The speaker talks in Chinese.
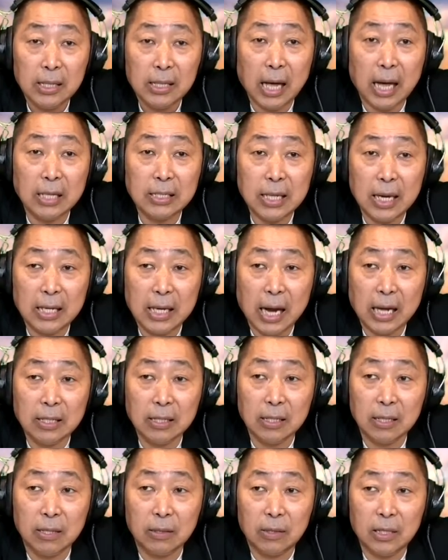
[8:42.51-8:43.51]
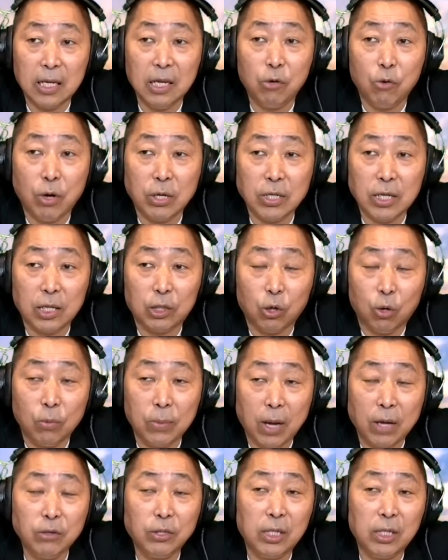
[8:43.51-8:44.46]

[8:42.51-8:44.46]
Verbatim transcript: 他在他的第一轮的投票，